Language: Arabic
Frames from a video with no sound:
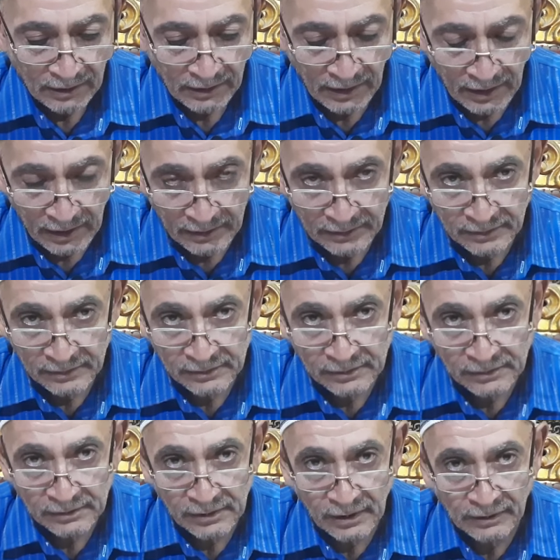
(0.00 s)
قال
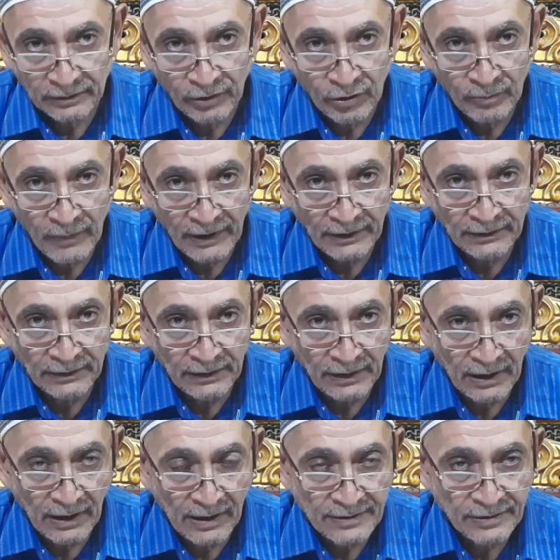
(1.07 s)
اللهم إني
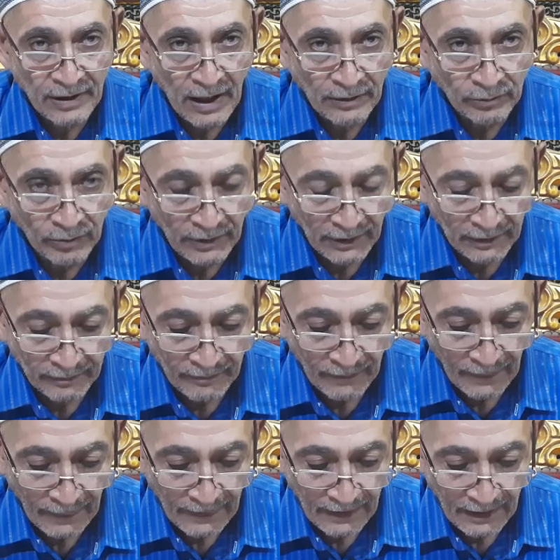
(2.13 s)
لا أسألك
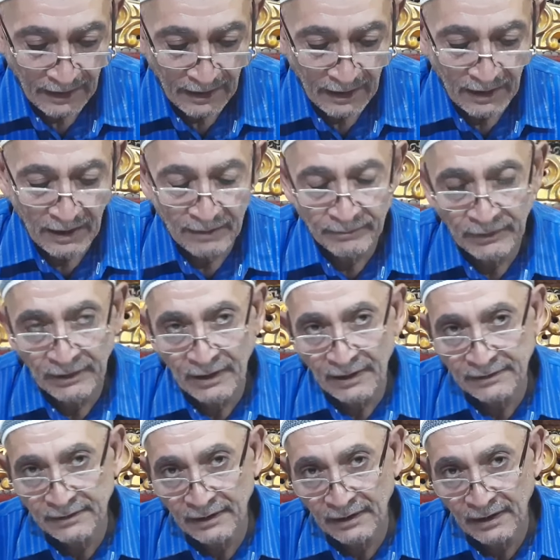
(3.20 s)
آمنة
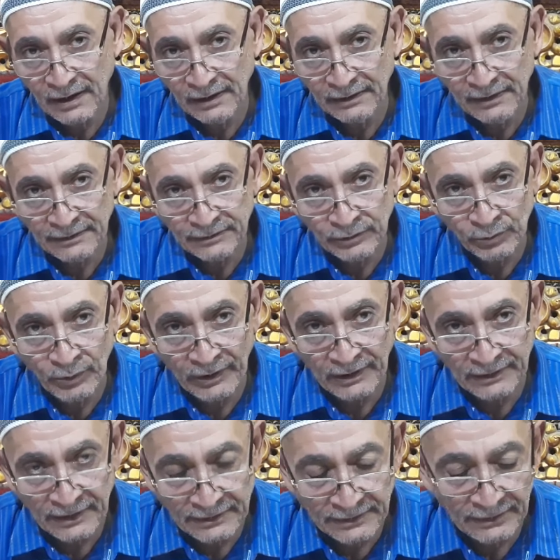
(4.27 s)
التي
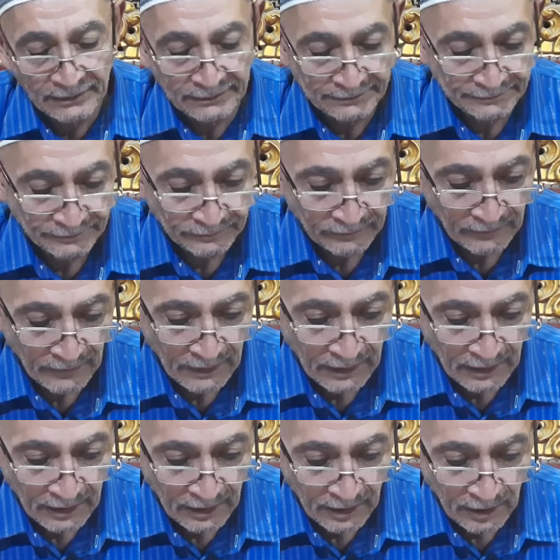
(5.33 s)
ولدتني
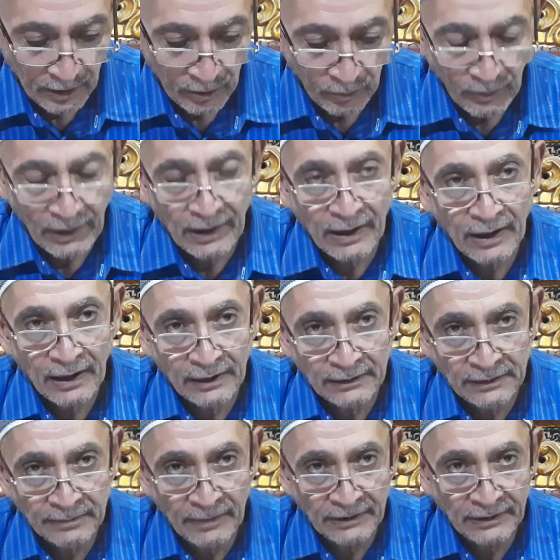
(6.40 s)
ولا
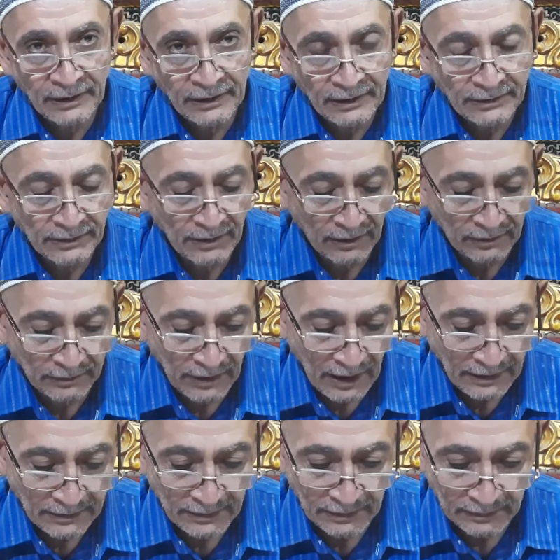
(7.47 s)
حليمة التي
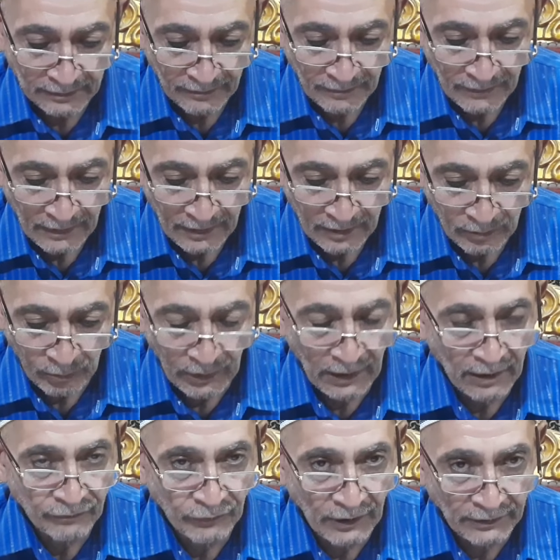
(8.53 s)
أرضعتني ولا
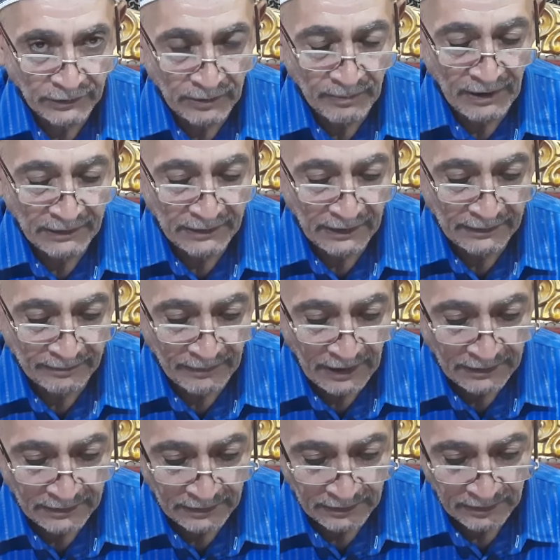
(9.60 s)
فاطمة
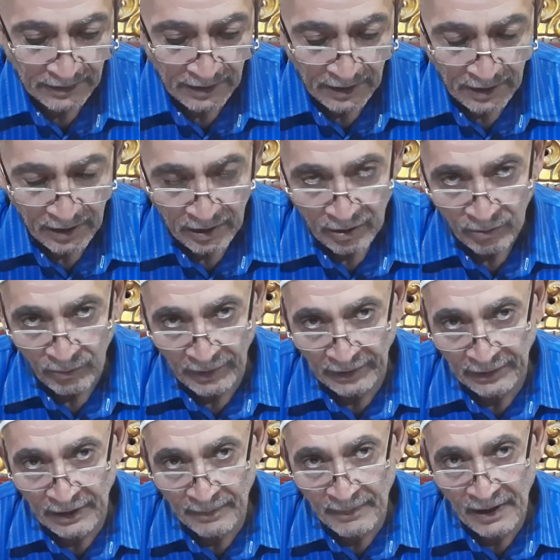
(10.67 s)
ابنتي
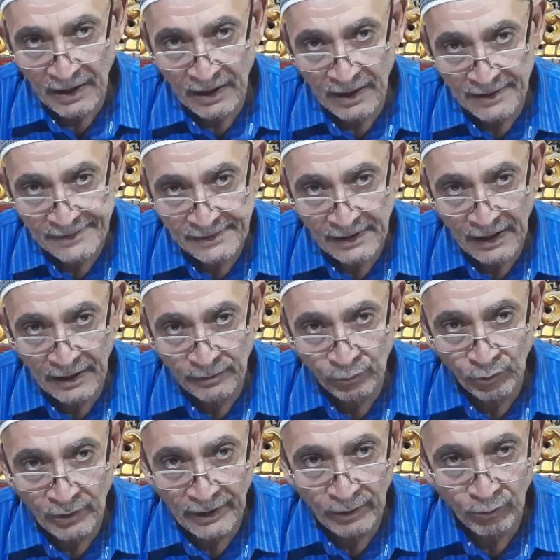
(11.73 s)
وإنما
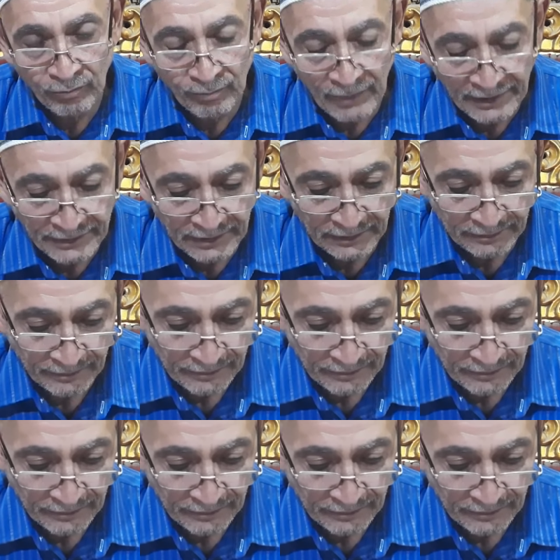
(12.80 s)
أسألك أمتي